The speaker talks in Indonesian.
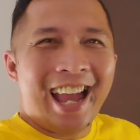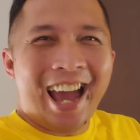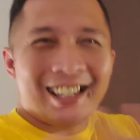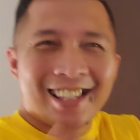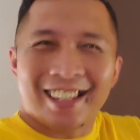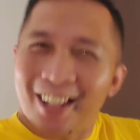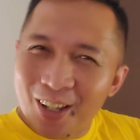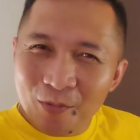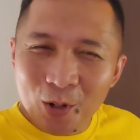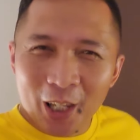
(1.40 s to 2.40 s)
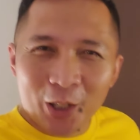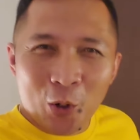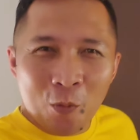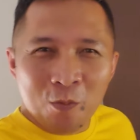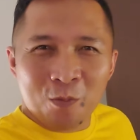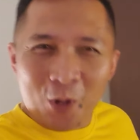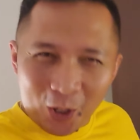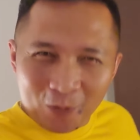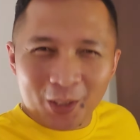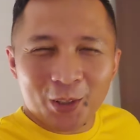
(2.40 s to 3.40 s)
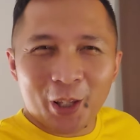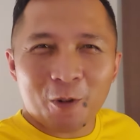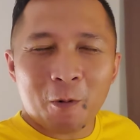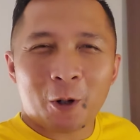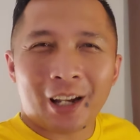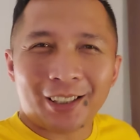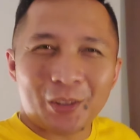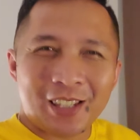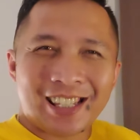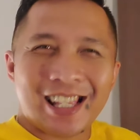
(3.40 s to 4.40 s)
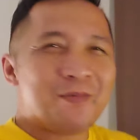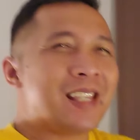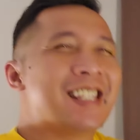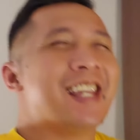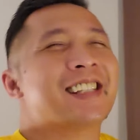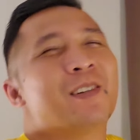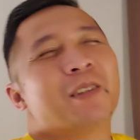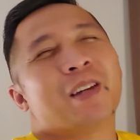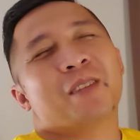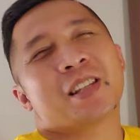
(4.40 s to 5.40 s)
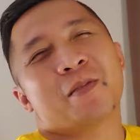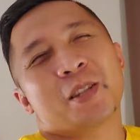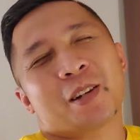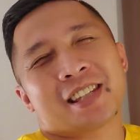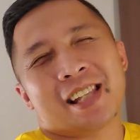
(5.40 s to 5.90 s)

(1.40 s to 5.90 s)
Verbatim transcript: Assalamualaikum warahmatullahi wabarakatuh Selamat siang, selamat malam, selamat sore,